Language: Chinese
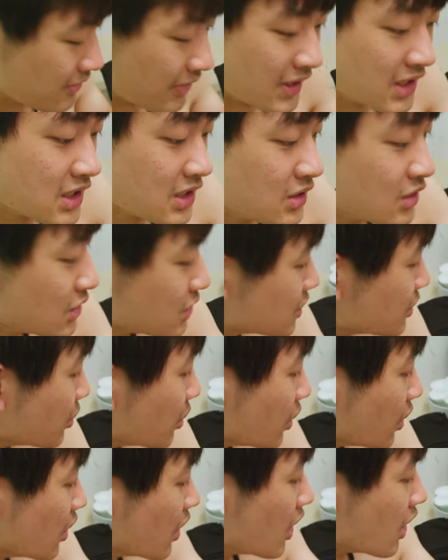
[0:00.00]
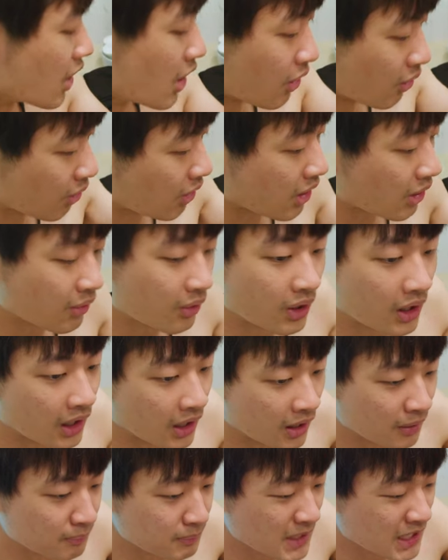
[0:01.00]
反正就是我画
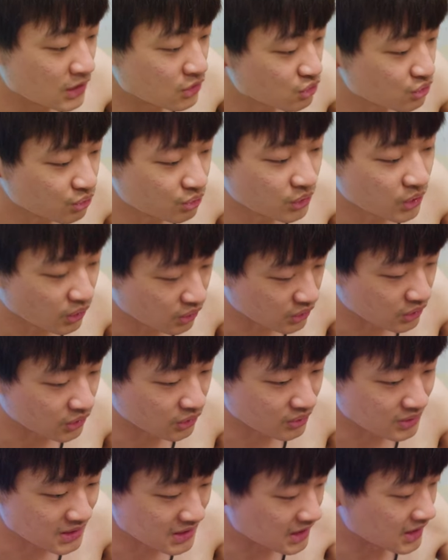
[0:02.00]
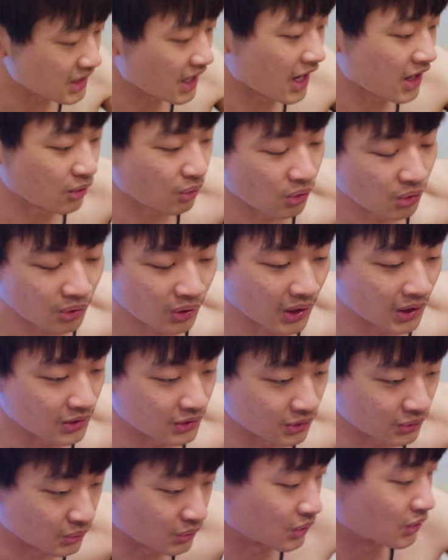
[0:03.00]
画美术用的东西，还有我画的
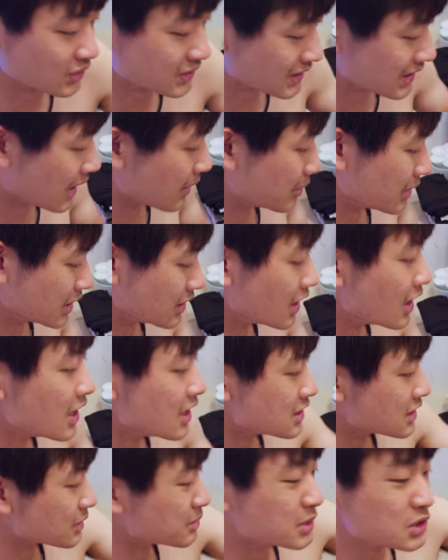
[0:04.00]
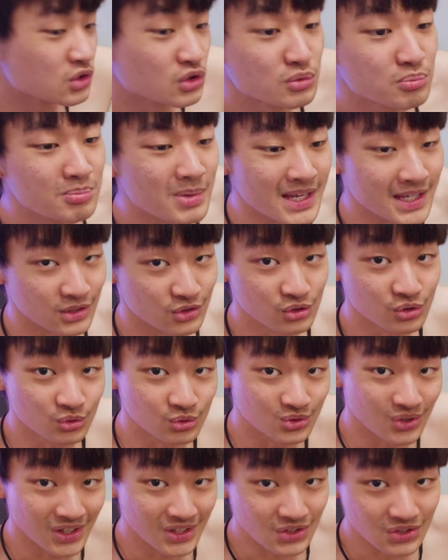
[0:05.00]
图都在那边。这边就是美术
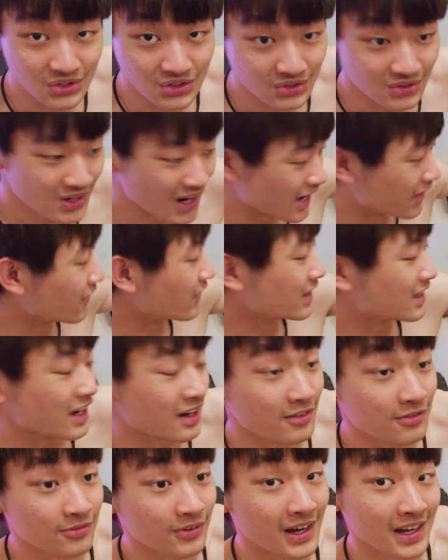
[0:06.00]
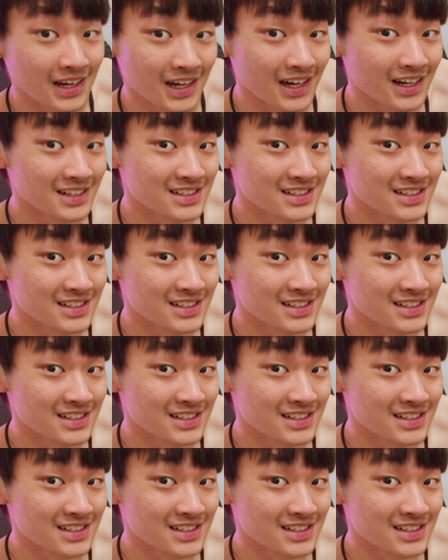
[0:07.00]
专区，还有一台法拉